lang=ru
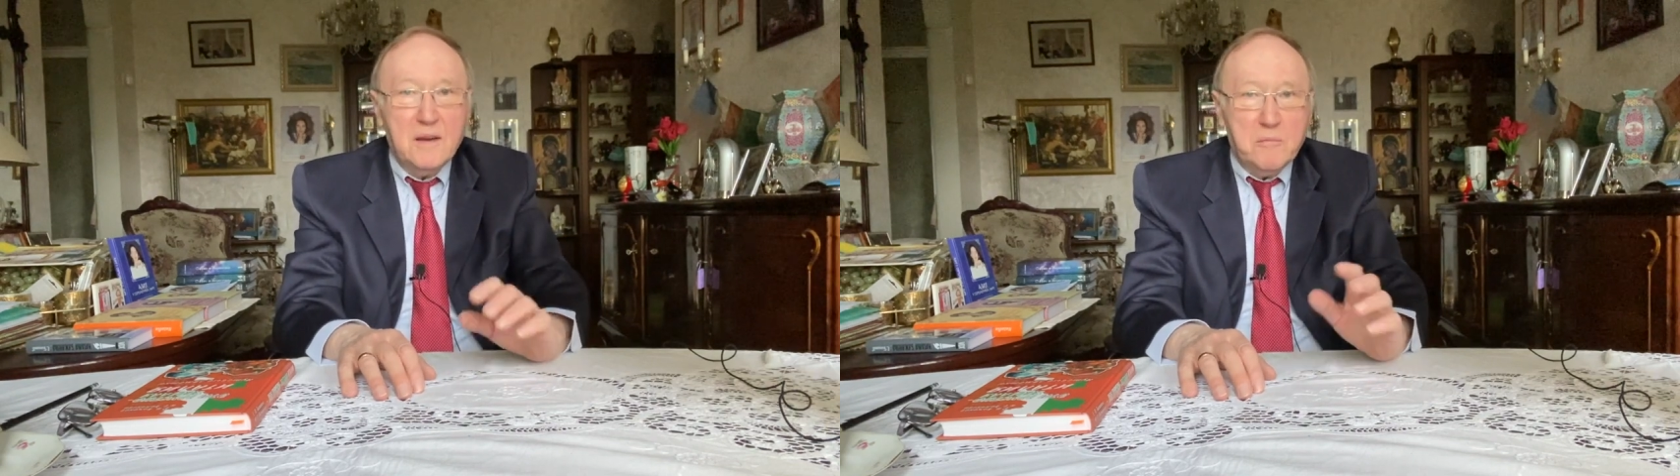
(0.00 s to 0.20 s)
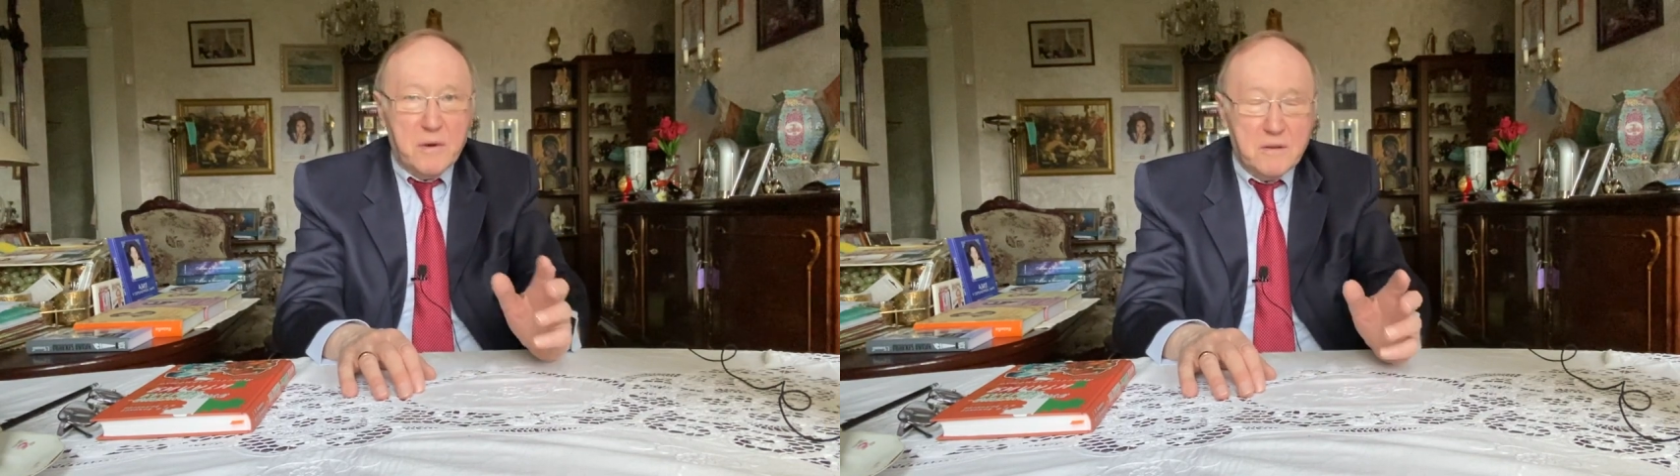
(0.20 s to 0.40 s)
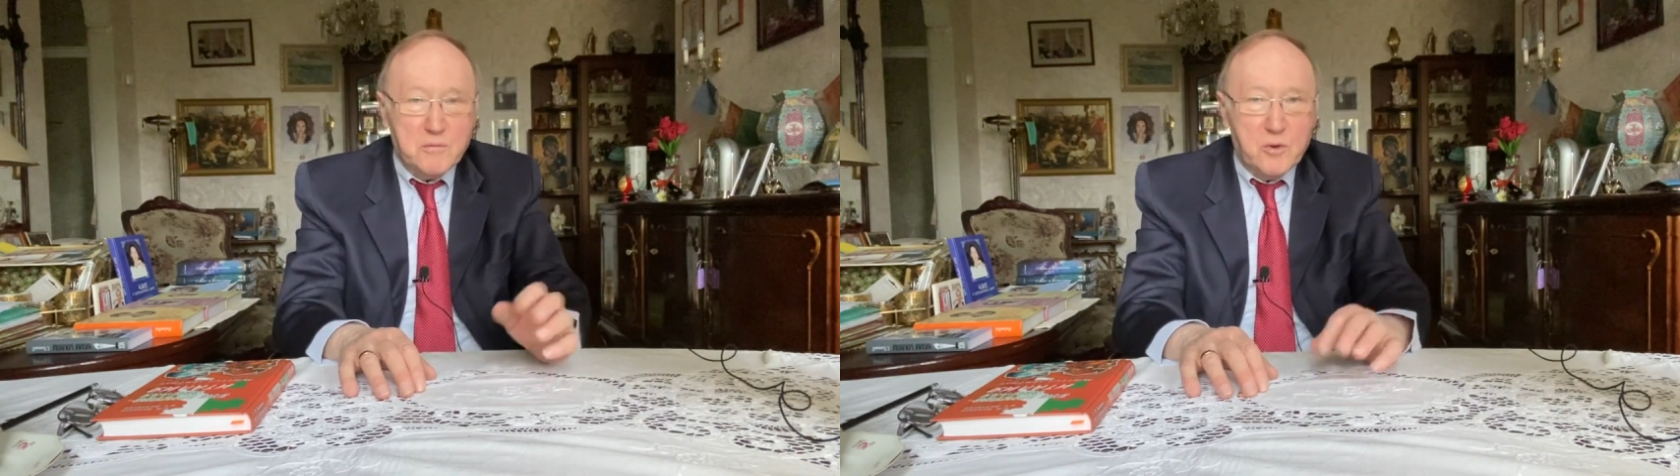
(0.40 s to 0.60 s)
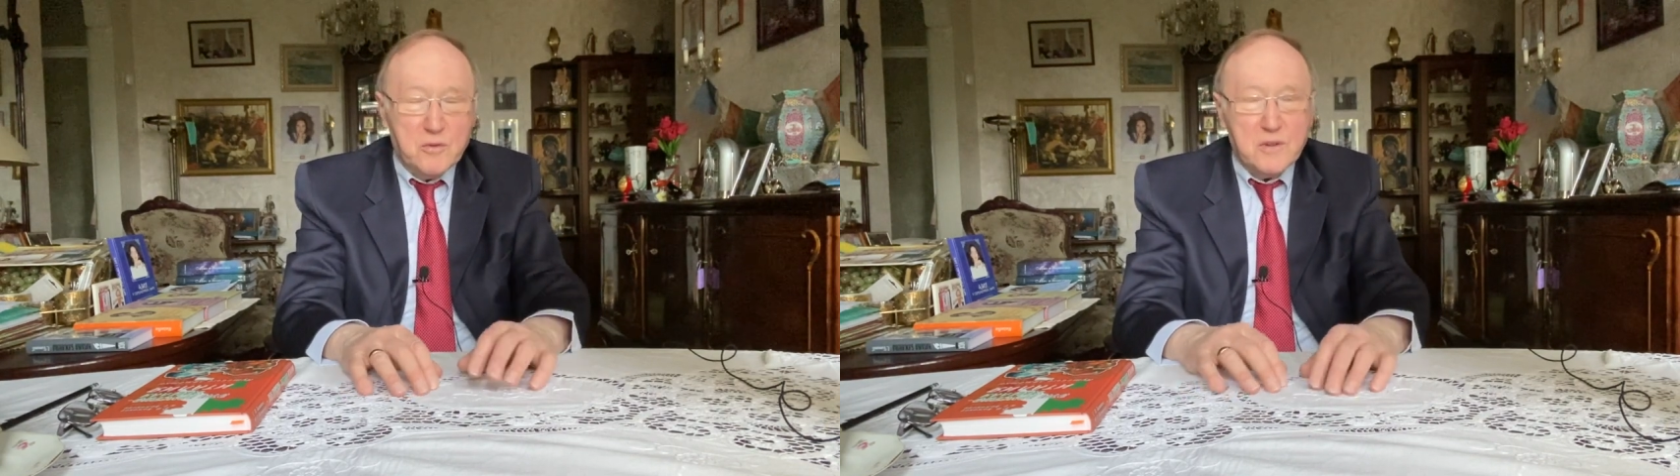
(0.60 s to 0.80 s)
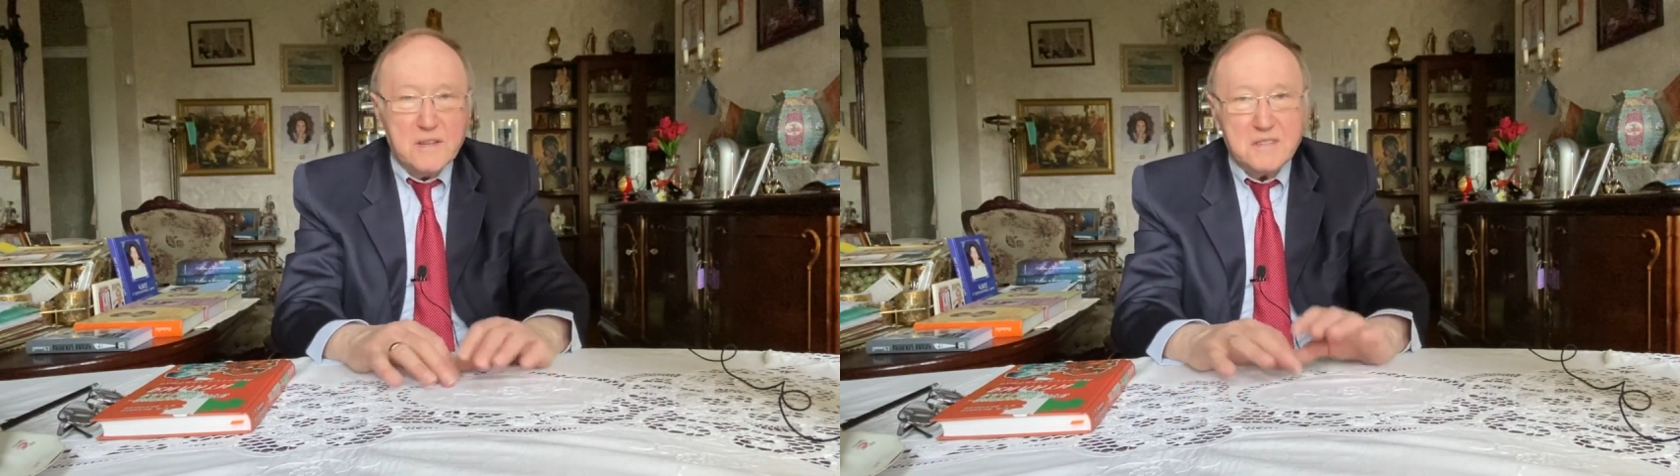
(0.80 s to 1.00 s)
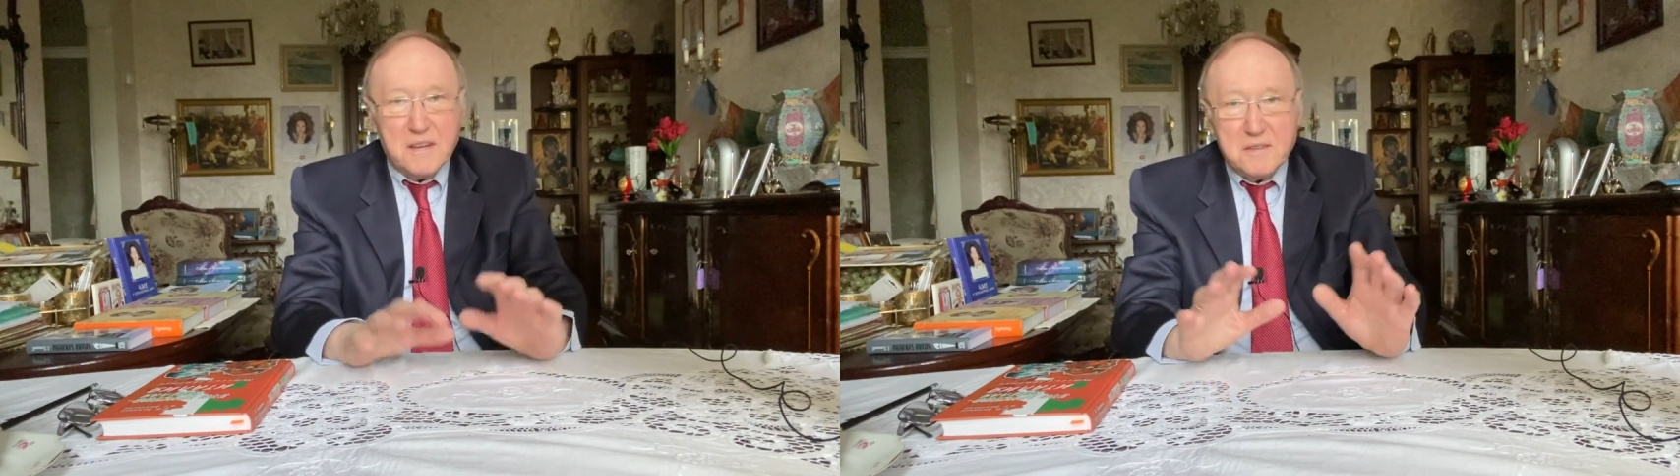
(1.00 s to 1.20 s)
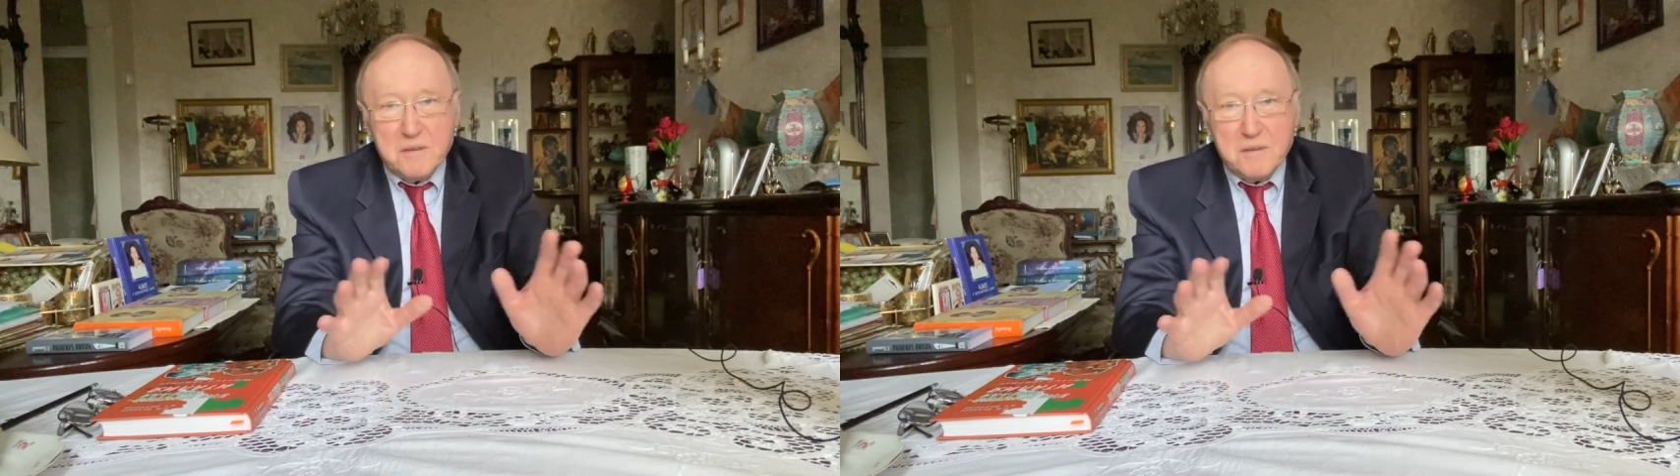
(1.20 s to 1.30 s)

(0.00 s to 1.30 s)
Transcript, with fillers: понемногу, так сказать,